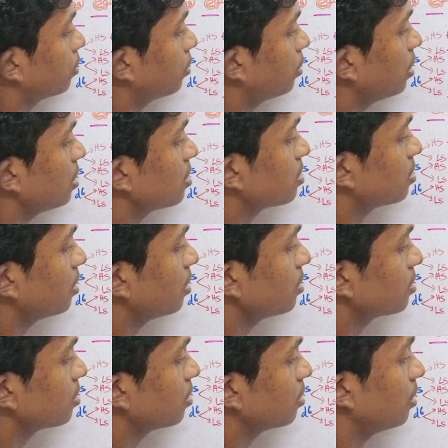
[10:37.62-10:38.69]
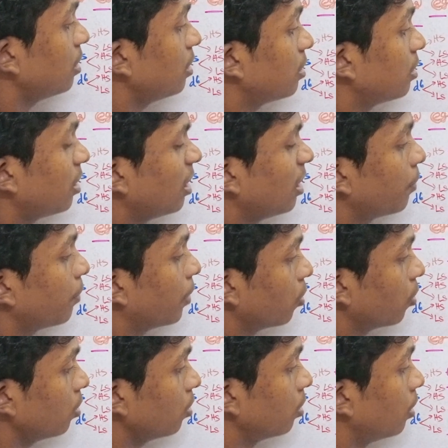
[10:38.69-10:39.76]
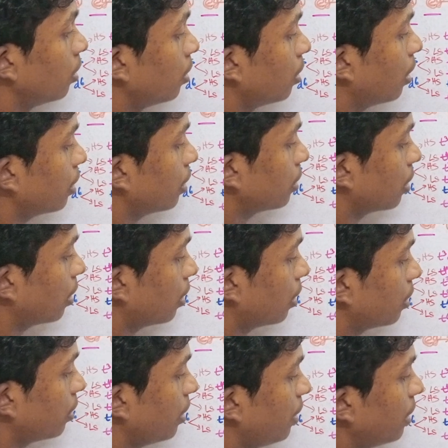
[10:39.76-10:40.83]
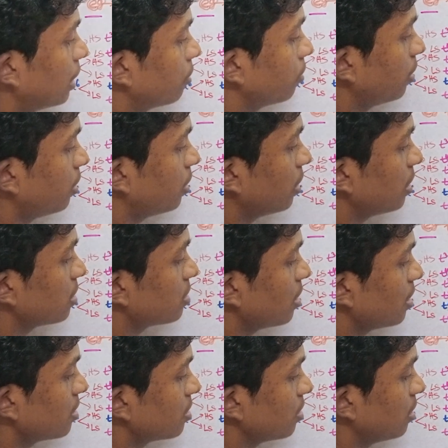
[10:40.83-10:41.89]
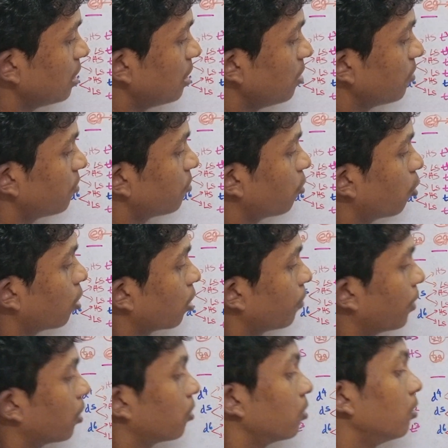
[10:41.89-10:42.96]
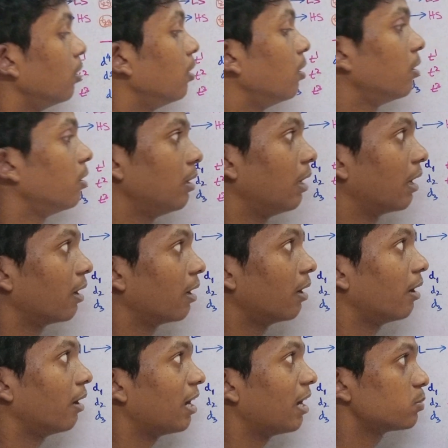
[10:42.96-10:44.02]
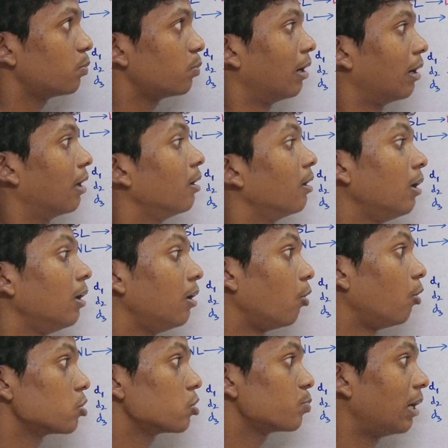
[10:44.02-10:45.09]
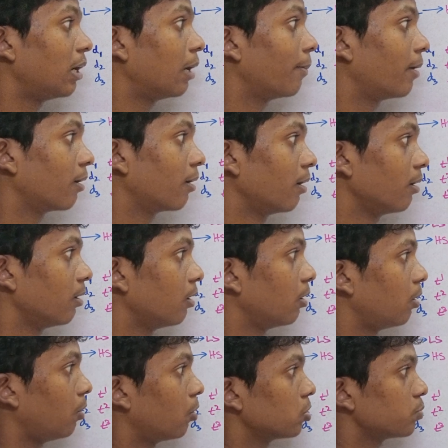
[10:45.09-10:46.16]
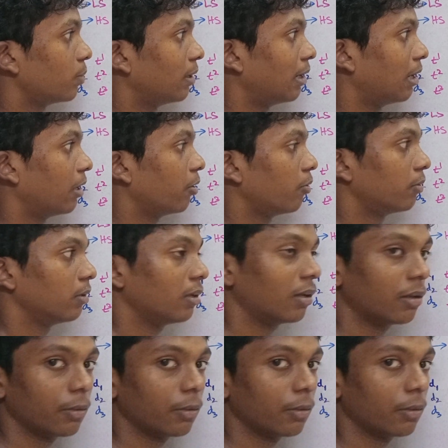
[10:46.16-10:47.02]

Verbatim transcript: டி சிக்ஸ் இ e த்ரீக்கு போயிடும் டி டென் வந்து டி சிக்ஸ் இ e ஃபோருக்கு போயிடும் எங்கள் ஹை ஸ்பின்னில் லோ ஸ்பின்னில் பாருங்கள் லோ ஸ்பின்லேயும் வந்து